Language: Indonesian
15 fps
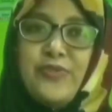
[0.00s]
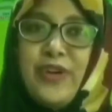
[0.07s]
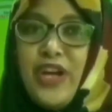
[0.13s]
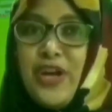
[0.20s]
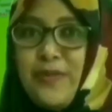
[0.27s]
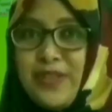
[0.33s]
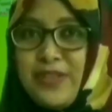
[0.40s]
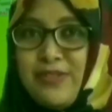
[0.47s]

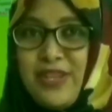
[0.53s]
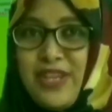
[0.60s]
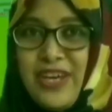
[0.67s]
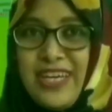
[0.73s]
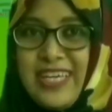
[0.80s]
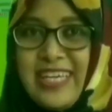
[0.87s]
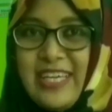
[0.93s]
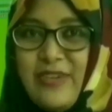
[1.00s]
Assalamualaikum
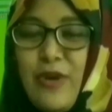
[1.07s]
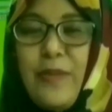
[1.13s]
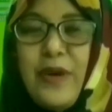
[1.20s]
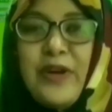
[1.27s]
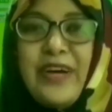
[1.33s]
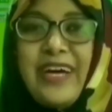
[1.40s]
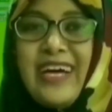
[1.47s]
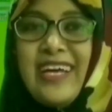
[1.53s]
warahmatullahi
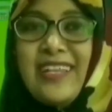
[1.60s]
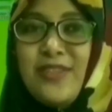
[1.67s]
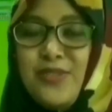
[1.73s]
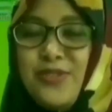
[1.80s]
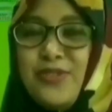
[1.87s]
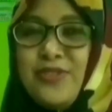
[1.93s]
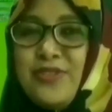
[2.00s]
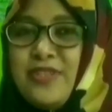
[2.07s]

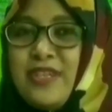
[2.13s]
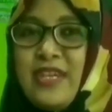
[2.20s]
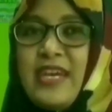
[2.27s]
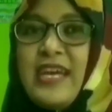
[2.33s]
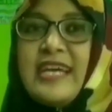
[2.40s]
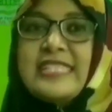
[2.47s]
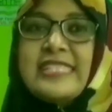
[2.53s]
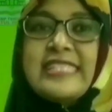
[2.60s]
wabarakatuh.
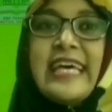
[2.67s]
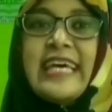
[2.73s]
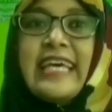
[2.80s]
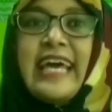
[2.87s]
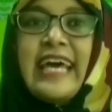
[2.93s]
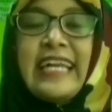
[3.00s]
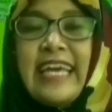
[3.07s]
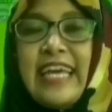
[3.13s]

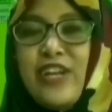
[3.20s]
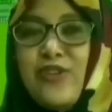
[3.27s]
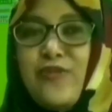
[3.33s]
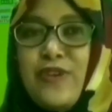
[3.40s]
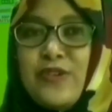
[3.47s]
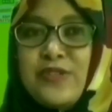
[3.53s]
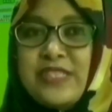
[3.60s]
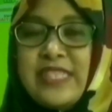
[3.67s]
Saya Nailul
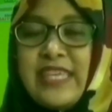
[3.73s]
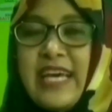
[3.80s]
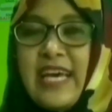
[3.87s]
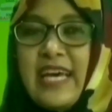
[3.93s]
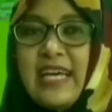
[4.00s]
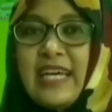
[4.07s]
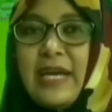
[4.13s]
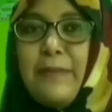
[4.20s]
Fauziah,
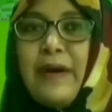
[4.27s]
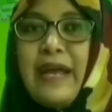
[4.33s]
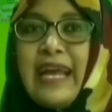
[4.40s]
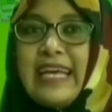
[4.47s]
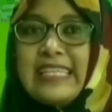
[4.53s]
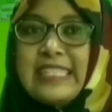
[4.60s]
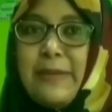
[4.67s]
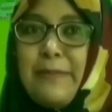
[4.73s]

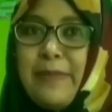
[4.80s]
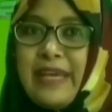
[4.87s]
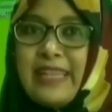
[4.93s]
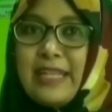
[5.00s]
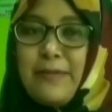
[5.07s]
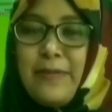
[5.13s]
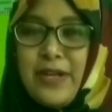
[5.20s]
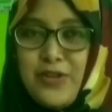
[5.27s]
Kepala SMP
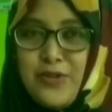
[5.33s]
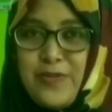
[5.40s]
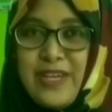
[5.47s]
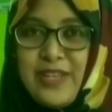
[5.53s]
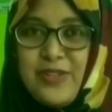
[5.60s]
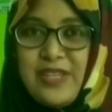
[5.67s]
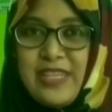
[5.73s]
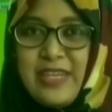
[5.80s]
Terpadu
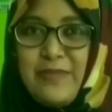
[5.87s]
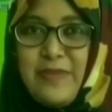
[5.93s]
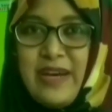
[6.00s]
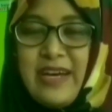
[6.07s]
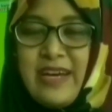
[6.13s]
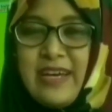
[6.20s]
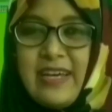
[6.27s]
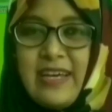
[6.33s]
Baitul
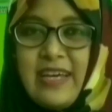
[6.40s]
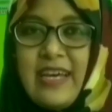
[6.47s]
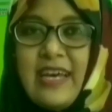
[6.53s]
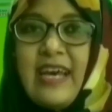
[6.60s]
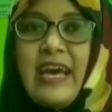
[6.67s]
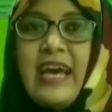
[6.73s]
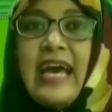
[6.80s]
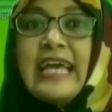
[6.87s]
Hikmah.
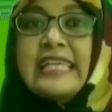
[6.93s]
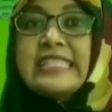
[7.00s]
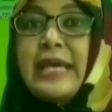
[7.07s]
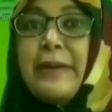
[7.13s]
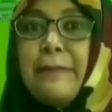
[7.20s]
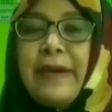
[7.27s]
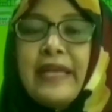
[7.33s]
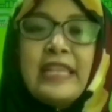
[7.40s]

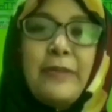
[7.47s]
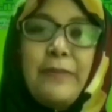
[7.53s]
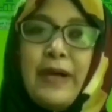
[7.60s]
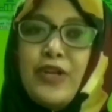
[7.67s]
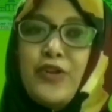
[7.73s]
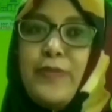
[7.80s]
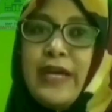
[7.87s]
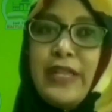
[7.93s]
SMP
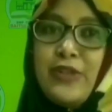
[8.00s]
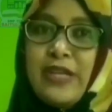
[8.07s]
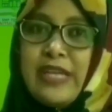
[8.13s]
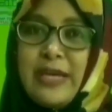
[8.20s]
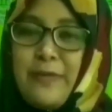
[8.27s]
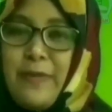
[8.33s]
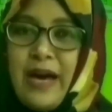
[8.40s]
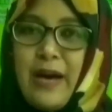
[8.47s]
Terpadu Baitul
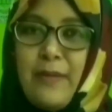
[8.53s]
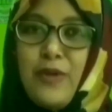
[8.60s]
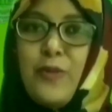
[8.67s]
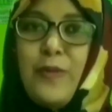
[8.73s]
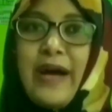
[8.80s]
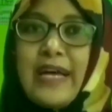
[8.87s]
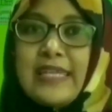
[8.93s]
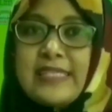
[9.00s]
Hikmah
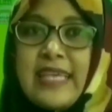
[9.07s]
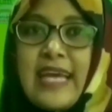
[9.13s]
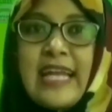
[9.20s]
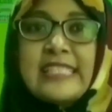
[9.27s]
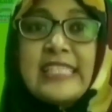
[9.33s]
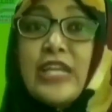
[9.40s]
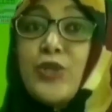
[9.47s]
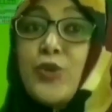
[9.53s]
merupakan
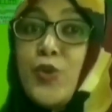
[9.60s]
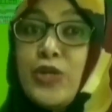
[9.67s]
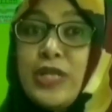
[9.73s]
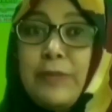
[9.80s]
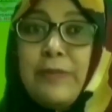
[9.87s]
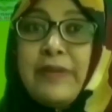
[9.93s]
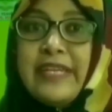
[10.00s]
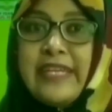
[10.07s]
salah satu
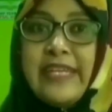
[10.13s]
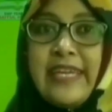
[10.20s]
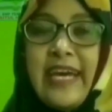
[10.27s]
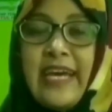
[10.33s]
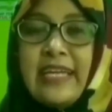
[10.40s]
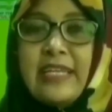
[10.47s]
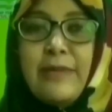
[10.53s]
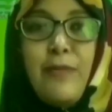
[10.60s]
unit
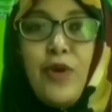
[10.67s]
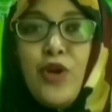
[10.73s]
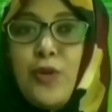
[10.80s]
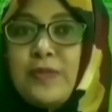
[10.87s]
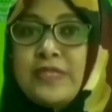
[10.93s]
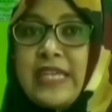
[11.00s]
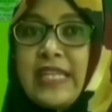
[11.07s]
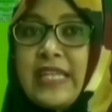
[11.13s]
pendidikan di
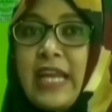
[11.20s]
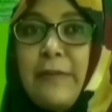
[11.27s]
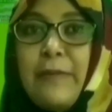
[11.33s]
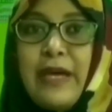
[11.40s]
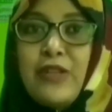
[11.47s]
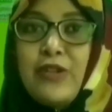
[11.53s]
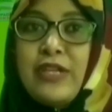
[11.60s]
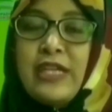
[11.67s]
Pondok Pesantren
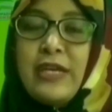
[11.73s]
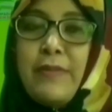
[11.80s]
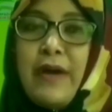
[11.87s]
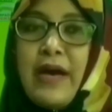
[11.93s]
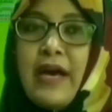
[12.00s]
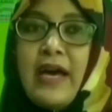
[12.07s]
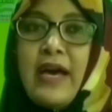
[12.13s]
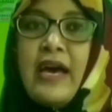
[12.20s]
Baitul
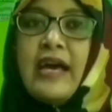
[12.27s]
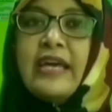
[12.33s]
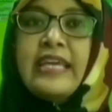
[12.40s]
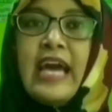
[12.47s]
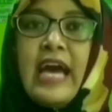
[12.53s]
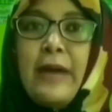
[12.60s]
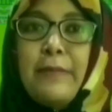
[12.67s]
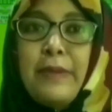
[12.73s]
Hikmah
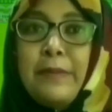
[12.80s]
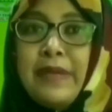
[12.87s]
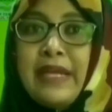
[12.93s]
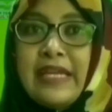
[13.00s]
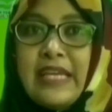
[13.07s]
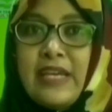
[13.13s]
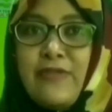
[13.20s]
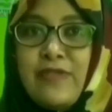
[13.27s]
yang
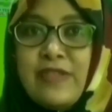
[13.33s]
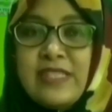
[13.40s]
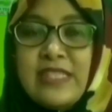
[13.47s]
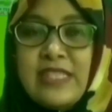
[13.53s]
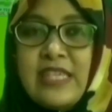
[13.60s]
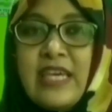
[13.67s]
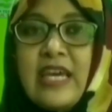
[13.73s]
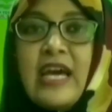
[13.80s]
memiliki
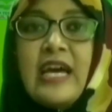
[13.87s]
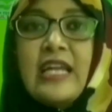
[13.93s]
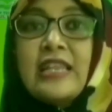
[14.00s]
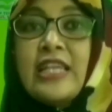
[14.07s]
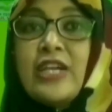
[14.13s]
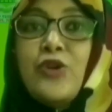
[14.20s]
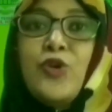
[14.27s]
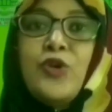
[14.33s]
visi
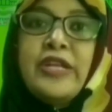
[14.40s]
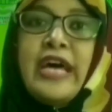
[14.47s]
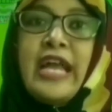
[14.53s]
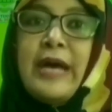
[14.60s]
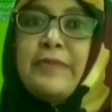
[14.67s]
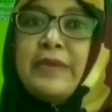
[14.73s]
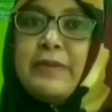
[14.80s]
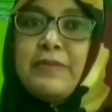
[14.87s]
teguh
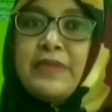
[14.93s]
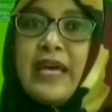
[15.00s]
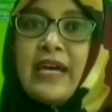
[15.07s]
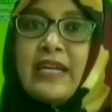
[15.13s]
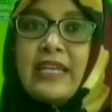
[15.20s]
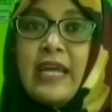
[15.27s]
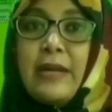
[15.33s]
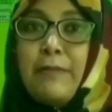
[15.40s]
dalam
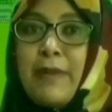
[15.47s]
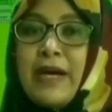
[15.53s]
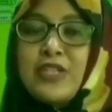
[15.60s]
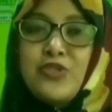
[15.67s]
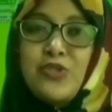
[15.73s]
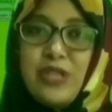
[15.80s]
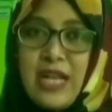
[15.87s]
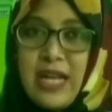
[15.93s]
imtak dan
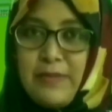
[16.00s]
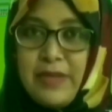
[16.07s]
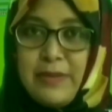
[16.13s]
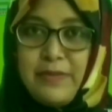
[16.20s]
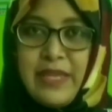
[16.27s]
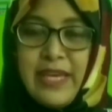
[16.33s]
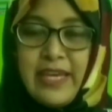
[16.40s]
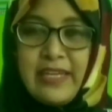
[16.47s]
maju dalam
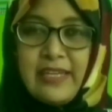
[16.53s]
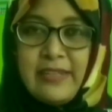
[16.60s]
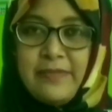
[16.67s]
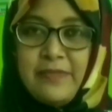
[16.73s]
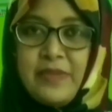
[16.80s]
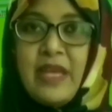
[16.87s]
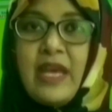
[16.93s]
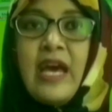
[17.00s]
impact.
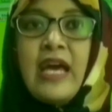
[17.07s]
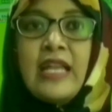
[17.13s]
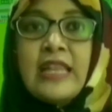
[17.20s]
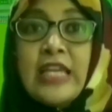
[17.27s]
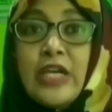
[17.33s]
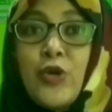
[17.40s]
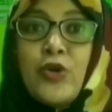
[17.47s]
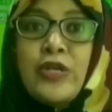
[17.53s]

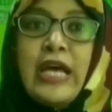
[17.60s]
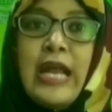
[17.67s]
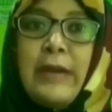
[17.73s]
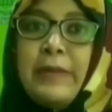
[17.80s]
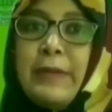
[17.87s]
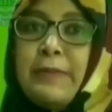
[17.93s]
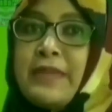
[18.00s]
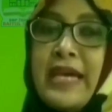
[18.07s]
Teguh dalam